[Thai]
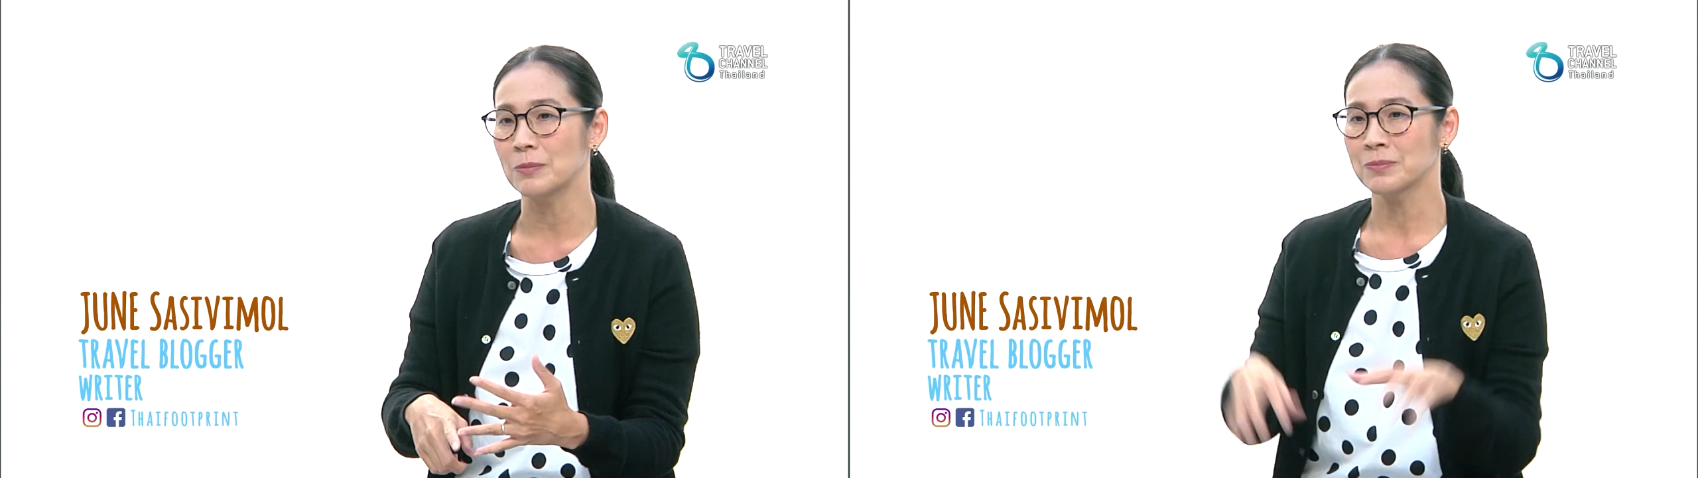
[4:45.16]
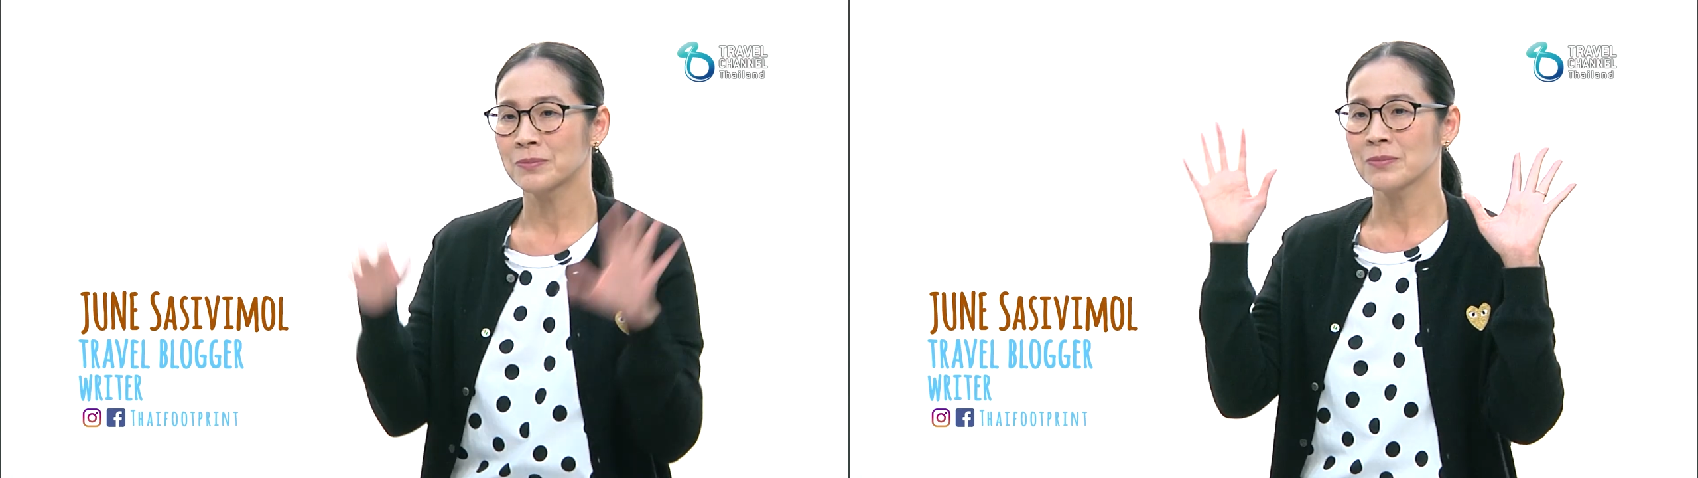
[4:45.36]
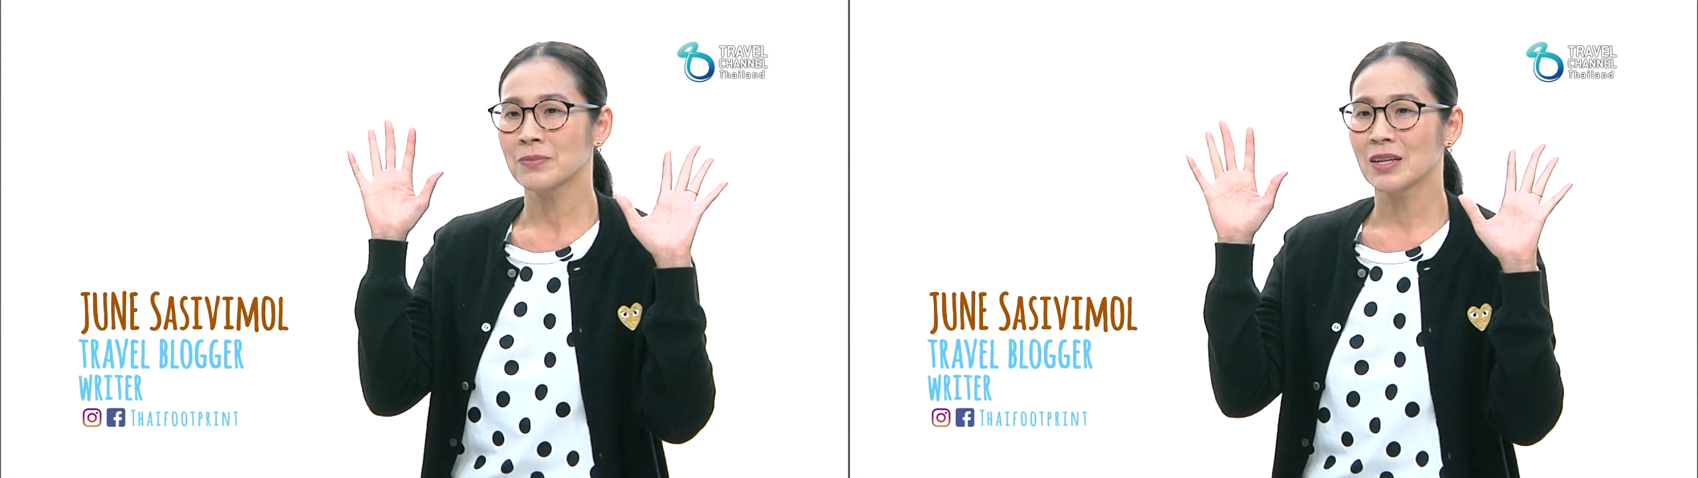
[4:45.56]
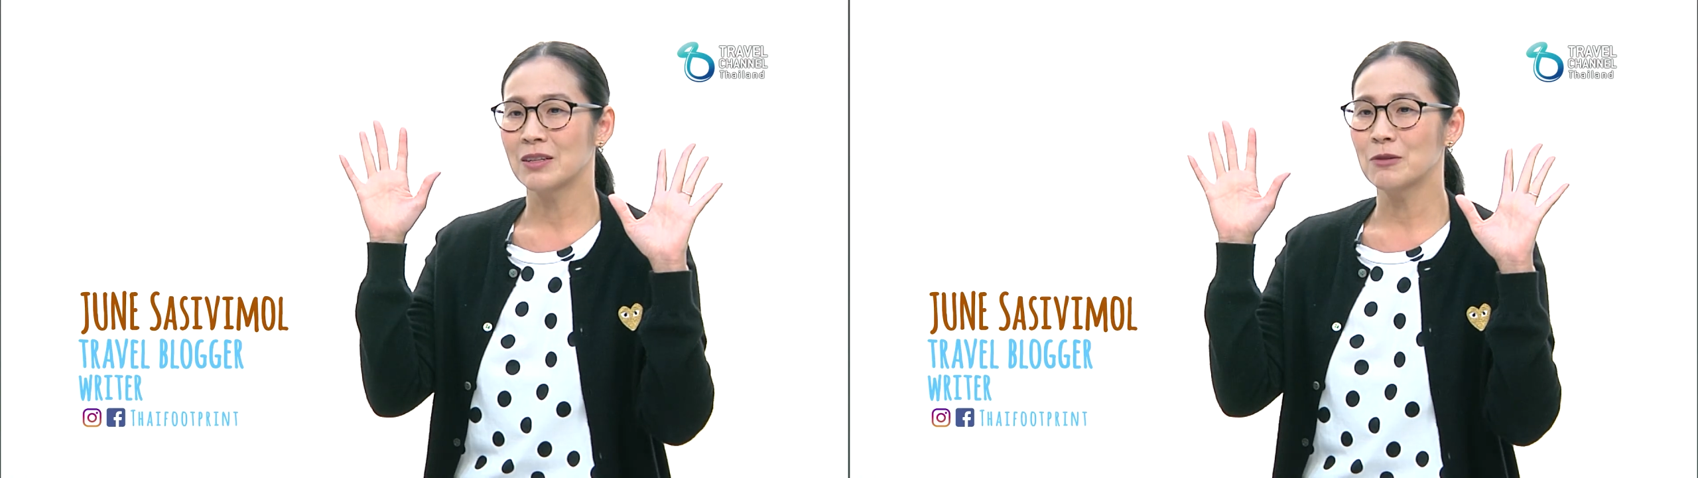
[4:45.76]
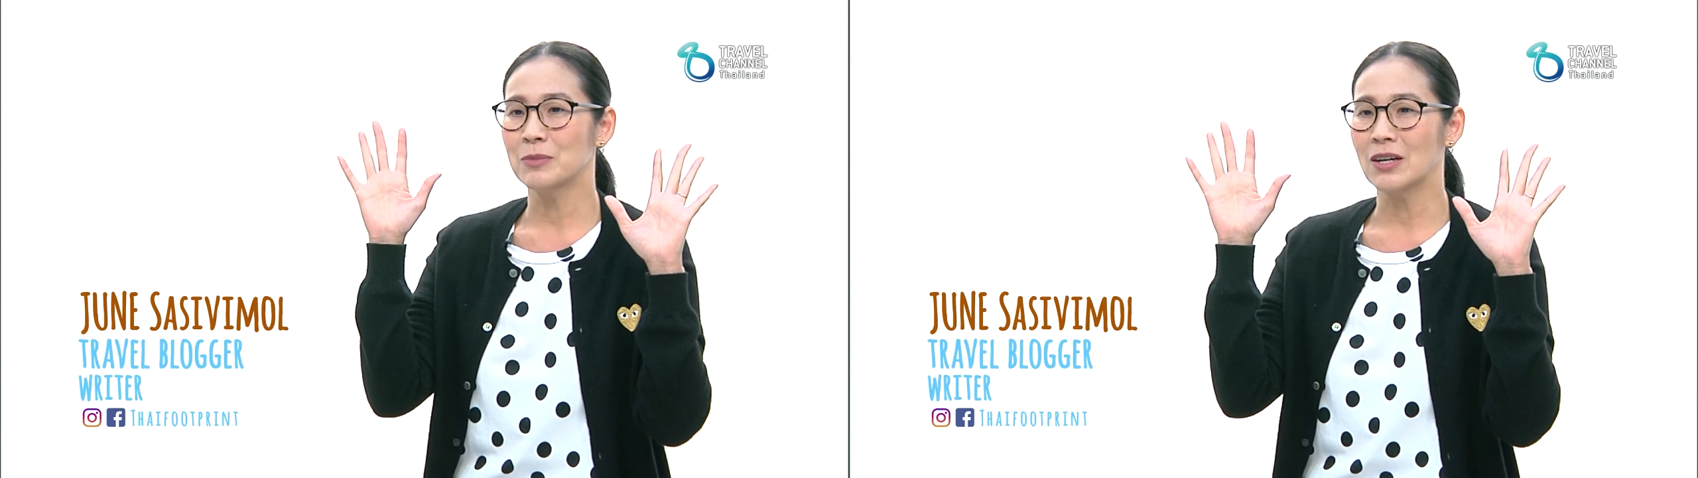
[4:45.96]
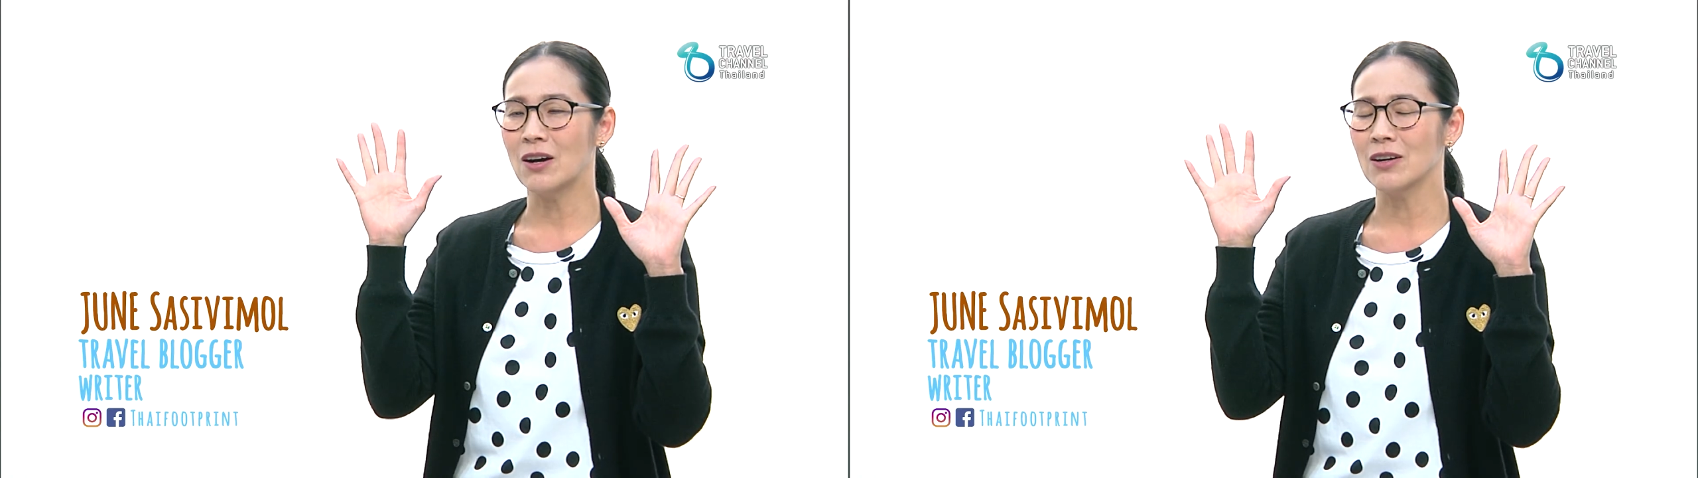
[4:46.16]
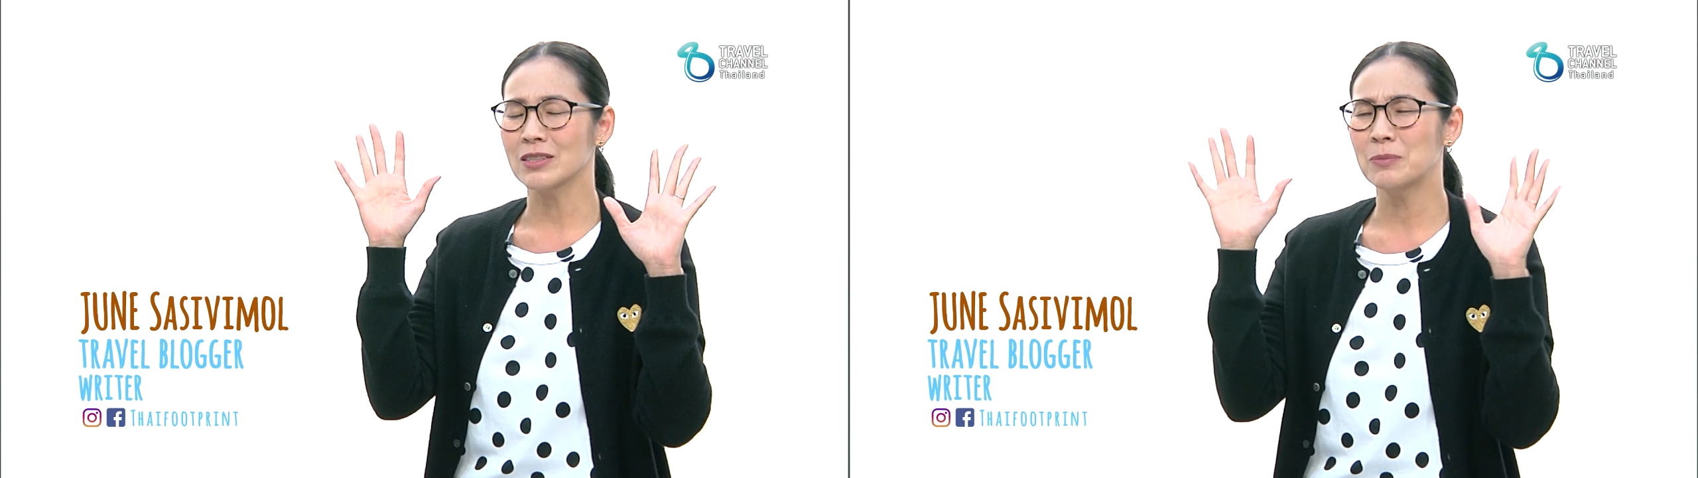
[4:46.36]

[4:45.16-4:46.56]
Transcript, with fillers: แบบเดียวมือออก